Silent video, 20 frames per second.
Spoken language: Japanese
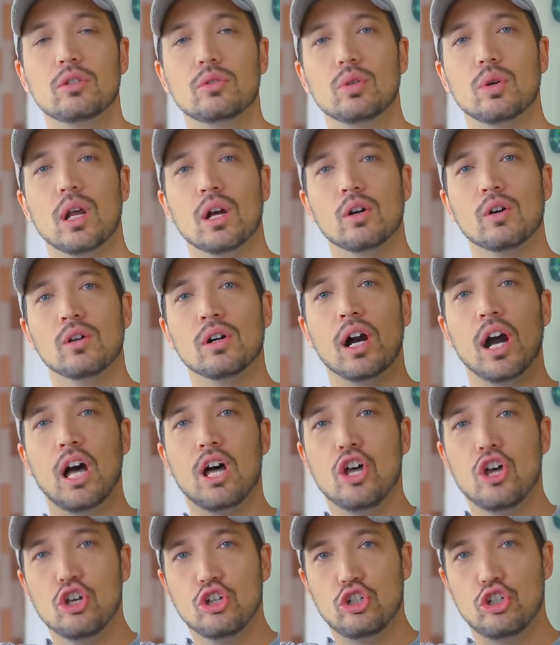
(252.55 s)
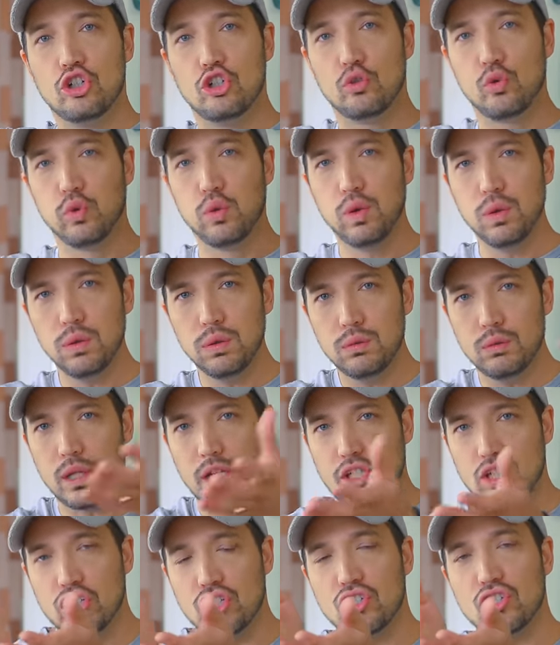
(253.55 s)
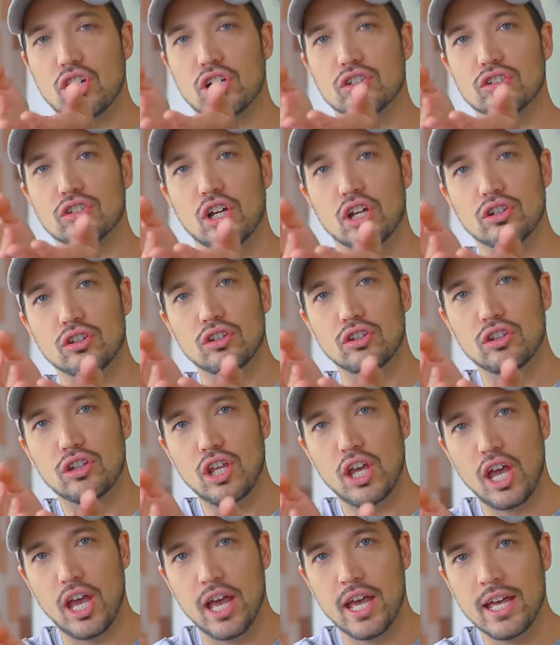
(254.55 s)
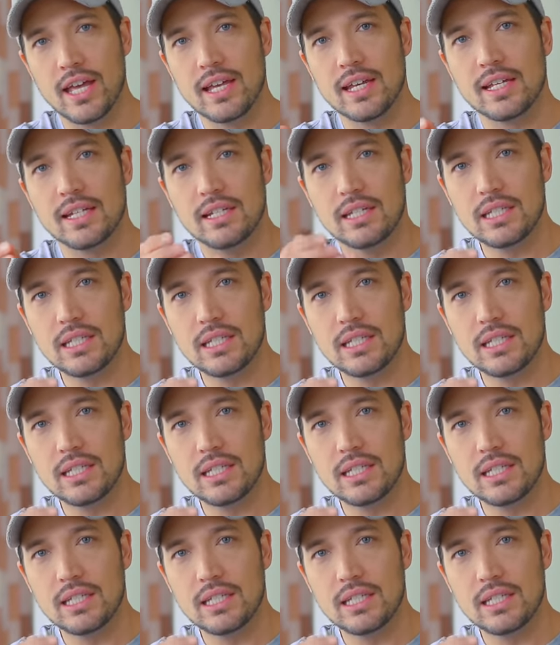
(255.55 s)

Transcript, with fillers: ドラゴンがシューってちっちゃくなって、